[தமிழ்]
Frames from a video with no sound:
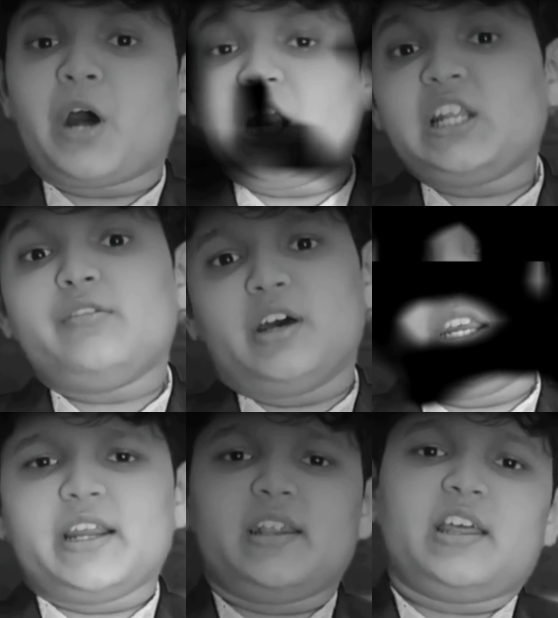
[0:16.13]
இந்த பாடல்
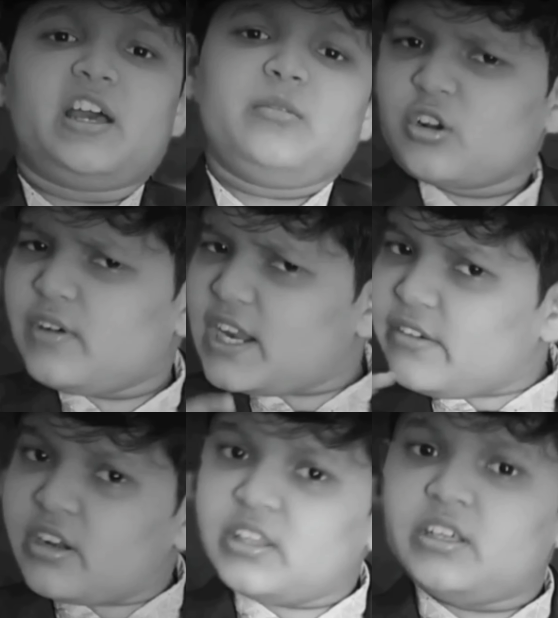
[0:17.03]
வரிகளில் ஒரு
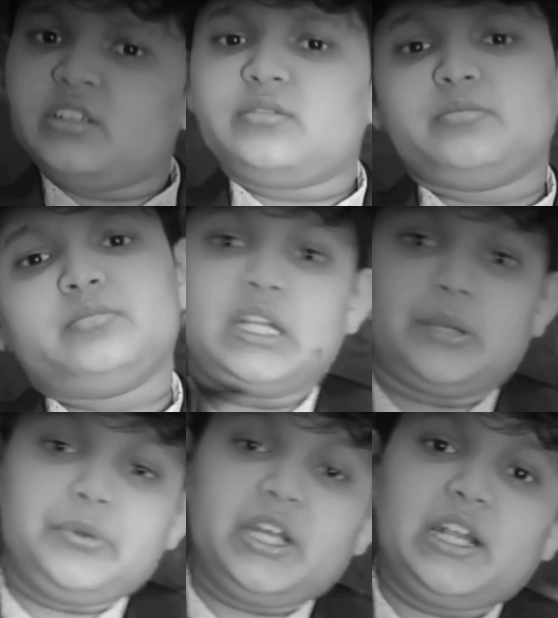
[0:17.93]
வரி வருது
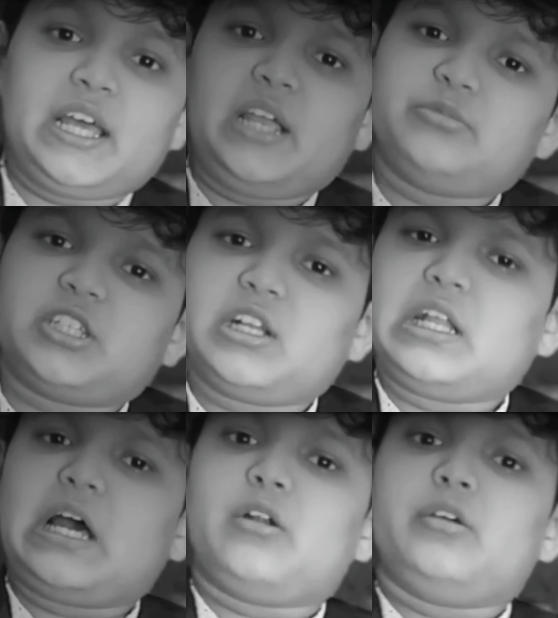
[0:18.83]
நபிகள் நாயம்
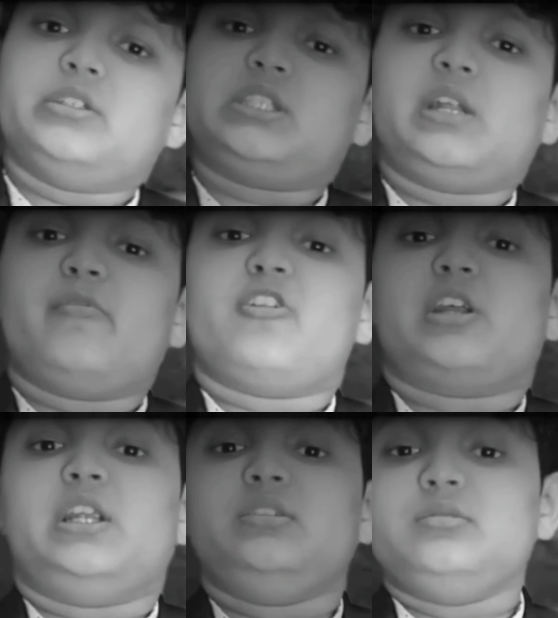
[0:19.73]
சல்லாஹ் அலிவசல்லம்
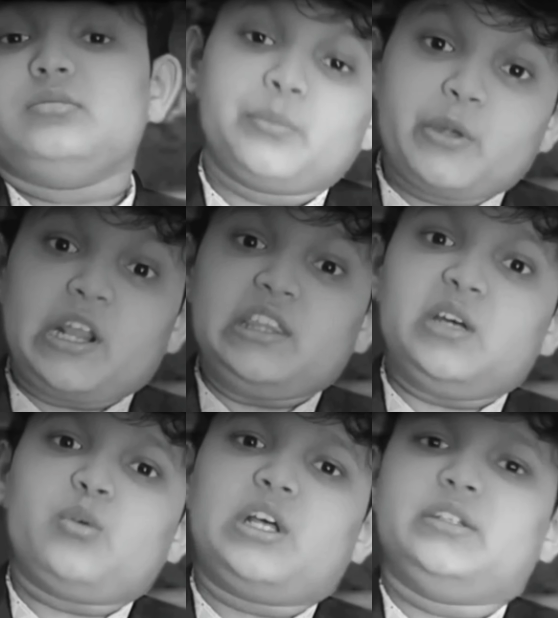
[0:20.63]
அவர்கள்
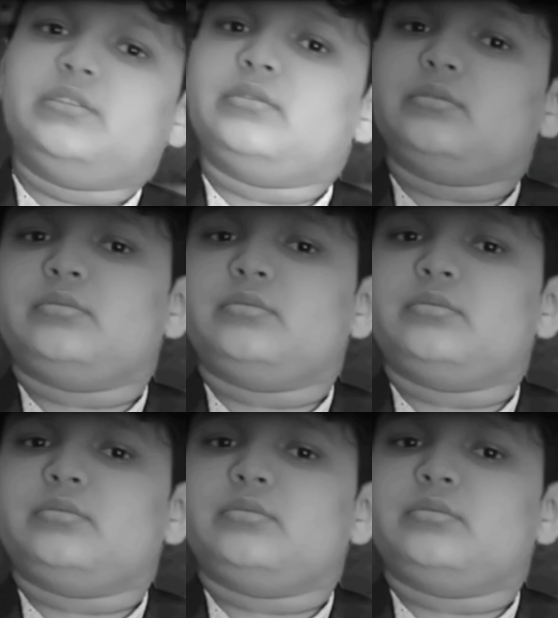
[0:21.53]
பிறந்தவுடன்